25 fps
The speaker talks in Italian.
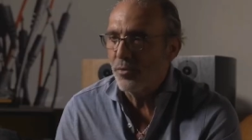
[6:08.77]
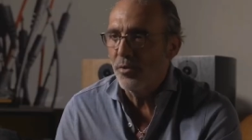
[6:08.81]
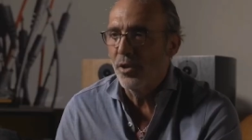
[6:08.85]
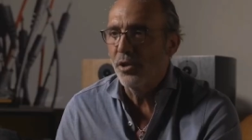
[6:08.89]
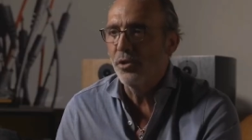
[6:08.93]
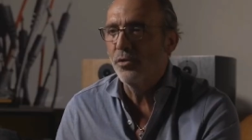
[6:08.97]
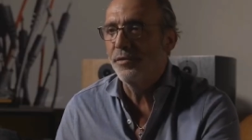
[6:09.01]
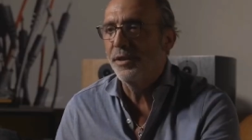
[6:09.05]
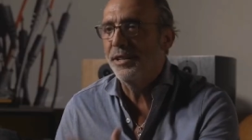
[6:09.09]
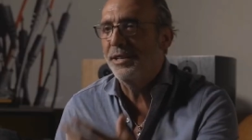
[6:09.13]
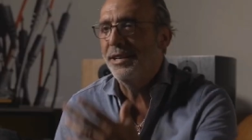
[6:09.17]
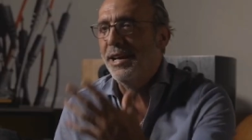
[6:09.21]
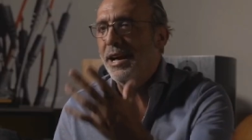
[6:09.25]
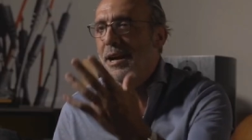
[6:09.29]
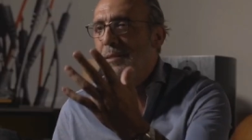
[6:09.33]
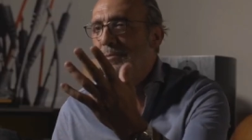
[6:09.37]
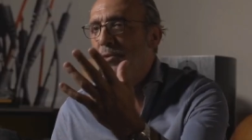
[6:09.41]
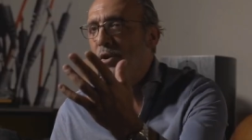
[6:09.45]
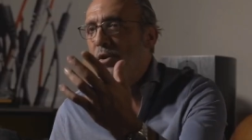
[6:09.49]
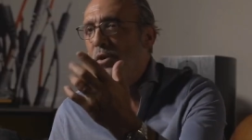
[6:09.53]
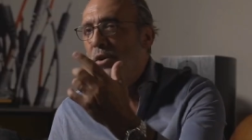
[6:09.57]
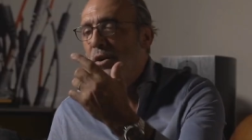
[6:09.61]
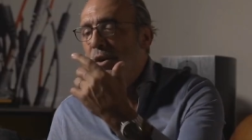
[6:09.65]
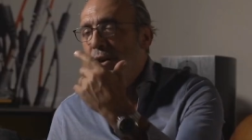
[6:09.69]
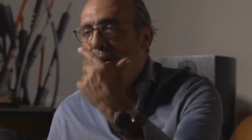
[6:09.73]
Quando
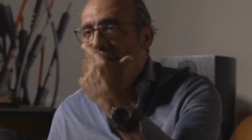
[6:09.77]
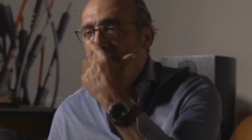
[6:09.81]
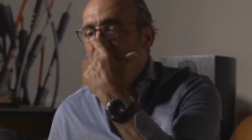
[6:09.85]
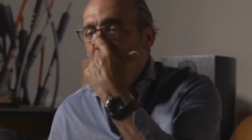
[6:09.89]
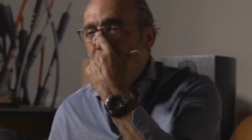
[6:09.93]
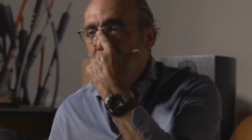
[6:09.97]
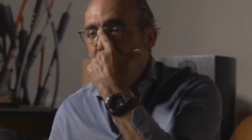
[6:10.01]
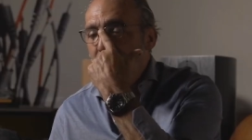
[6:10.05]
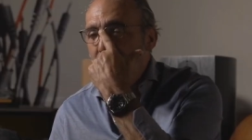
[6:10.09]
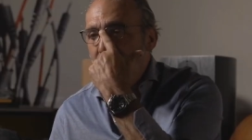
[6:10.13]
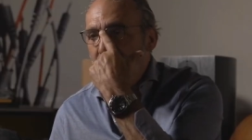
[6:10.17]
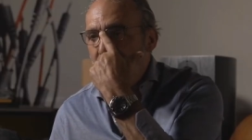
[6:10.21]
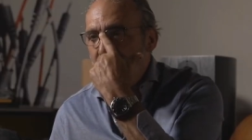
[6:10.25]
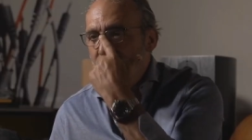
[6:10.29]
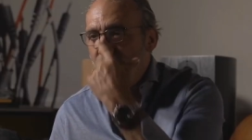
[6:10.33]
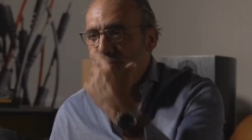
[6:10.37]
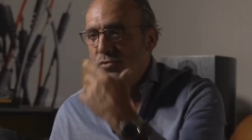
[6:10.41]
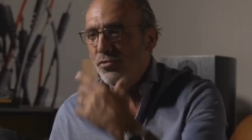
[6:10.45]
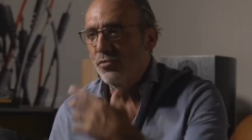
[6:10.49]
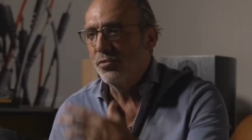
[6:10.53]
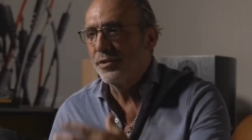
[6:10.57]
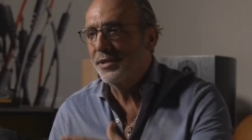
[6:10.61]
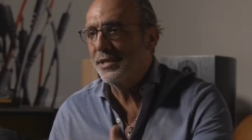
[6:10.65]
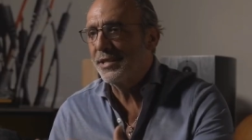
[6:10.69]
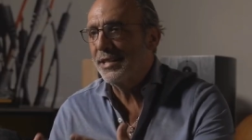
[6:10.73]
vediamo eh,
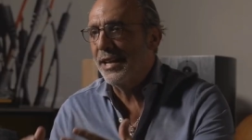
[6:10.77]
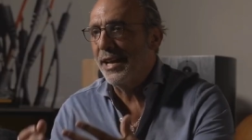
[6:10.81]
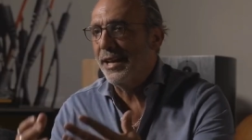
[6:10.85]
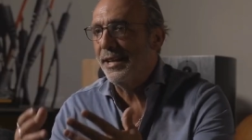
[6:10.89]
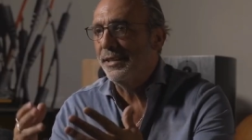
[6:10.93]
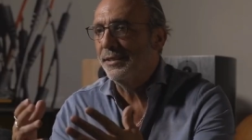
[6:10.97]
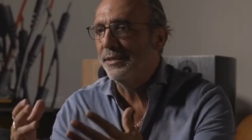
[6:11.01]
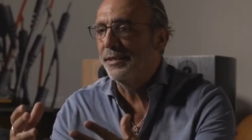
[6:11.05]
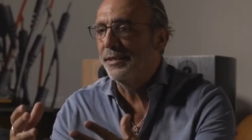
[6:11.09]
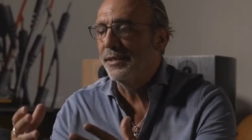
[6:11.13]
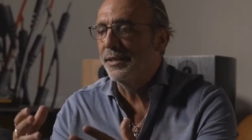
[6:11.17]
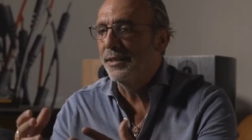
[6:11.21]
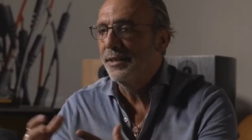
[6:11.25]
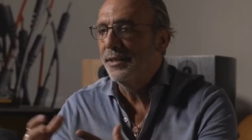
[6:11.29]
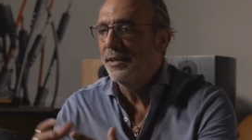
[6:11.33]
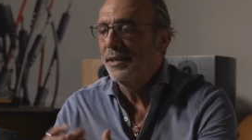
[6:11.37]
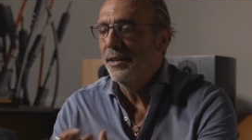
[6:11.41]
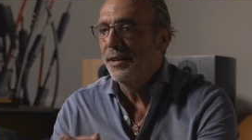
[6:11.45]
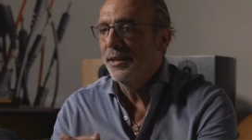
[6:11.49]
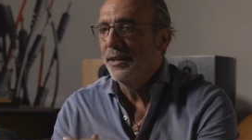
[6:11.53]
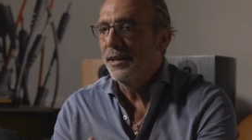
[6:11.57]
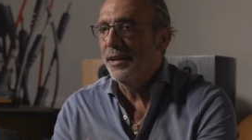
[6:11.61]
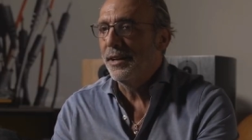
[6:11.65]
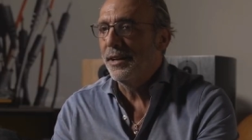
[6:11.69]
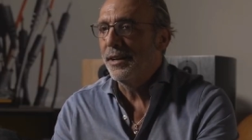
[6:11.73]
sul
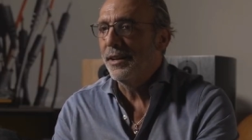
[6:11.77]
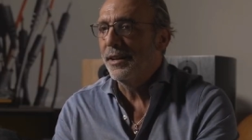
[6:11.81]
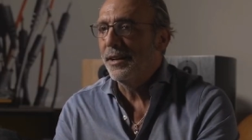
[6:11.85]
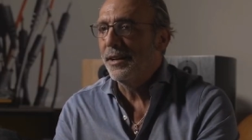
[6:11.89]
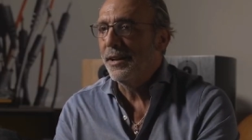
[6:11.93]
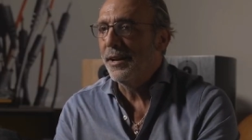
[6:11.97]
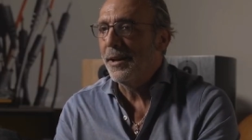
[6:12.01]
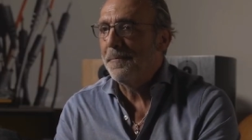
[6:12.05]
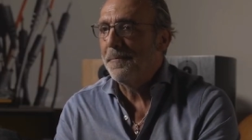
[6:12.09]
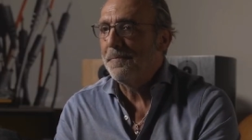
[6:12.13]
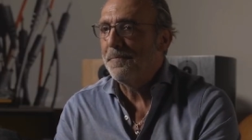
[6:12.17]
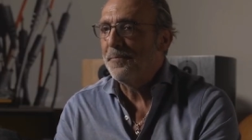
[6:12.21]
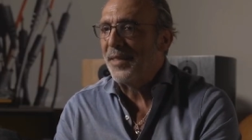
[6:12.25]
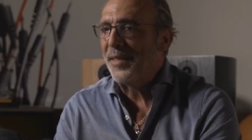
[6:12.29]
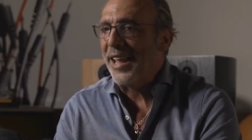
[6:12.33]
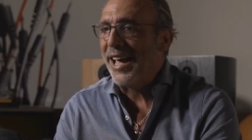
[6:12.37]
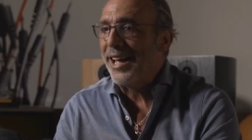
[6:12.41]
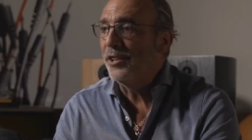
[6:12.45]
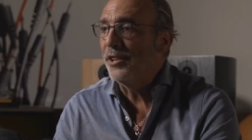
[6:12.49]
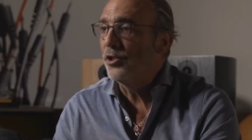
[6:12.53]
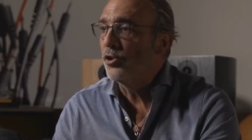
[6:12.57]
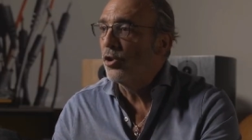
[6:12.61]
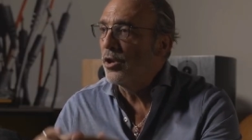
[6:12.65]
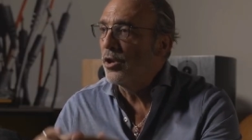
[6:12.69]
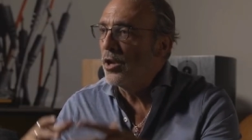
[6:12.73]
set eh,
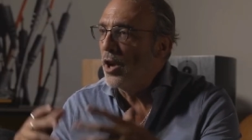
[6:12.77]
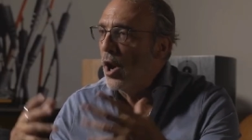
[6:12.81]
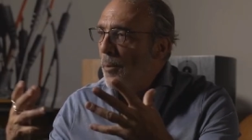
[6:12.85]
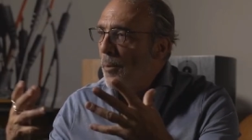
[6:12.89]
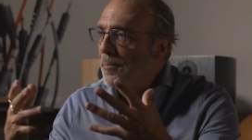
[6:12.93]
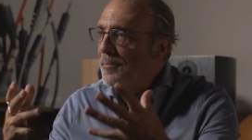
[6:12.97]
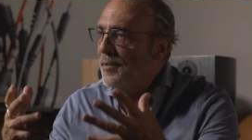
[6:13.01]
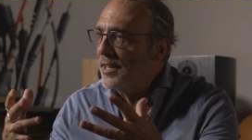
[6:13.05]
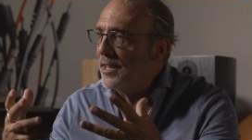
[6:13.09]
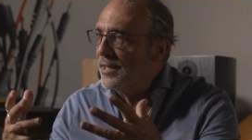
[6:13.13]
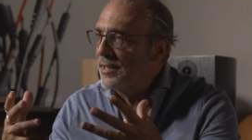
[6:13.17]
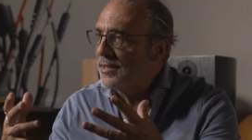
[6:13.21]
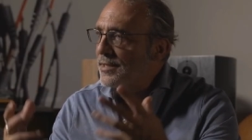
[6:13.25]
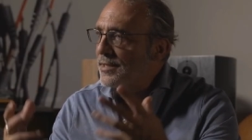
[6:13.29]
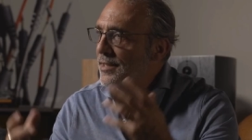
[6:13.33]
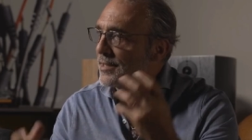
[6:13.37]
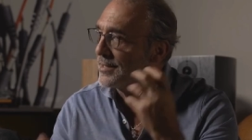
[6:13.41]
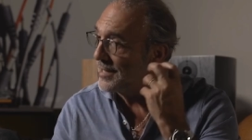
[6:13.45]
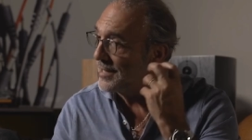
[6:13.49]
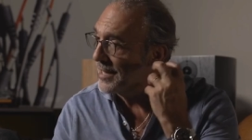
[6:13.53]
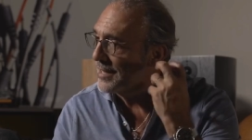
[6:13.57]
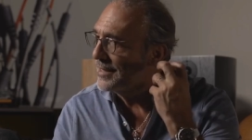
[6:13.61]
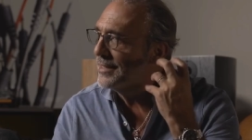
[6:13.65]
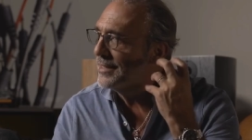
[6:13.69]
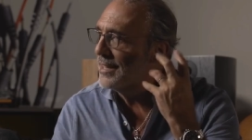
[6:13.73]
Anthony Hopkins,
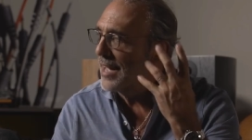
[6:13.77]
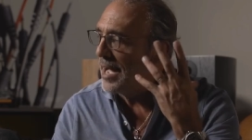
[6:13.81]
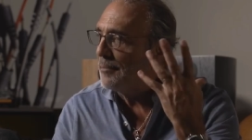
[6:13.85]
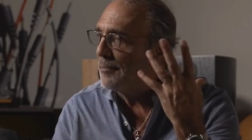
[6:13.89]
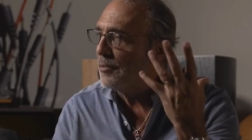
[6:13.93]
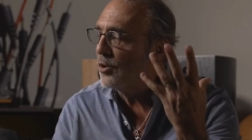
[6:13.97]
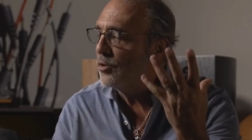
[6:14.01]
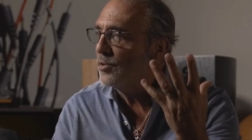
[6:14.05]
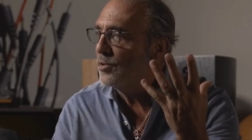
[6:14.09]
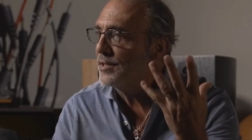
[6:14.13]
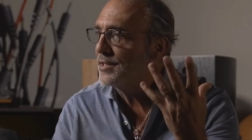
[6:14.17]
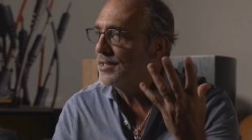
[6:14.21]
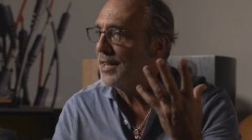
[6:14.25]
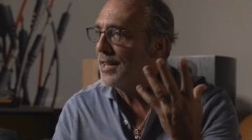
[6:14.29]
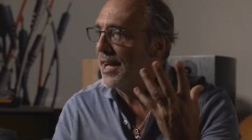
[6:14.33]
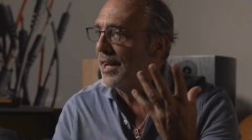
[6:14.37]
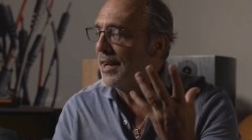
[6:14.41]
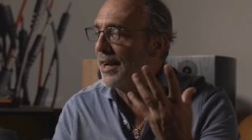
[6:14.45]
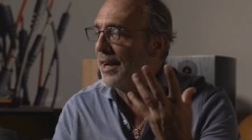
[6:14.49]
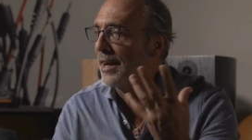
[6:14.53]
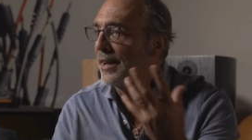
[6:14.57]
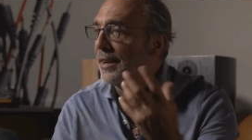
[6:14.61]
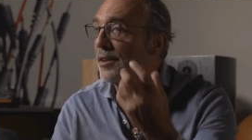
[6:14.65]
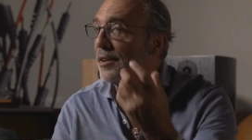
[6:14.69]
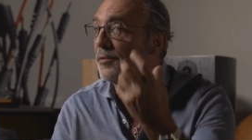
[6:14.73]
sentiamo questa,
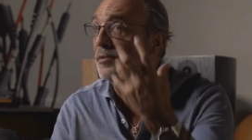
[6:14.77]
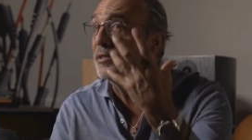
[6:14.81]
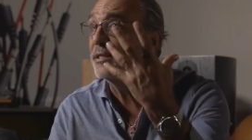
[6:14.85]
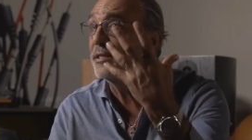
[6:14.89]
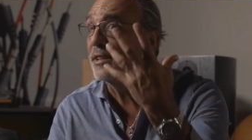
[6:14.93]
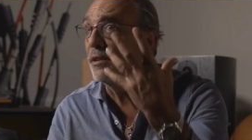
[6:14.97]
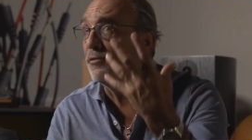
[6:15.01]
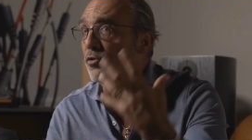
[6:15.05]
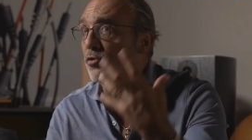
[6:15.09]
anche questa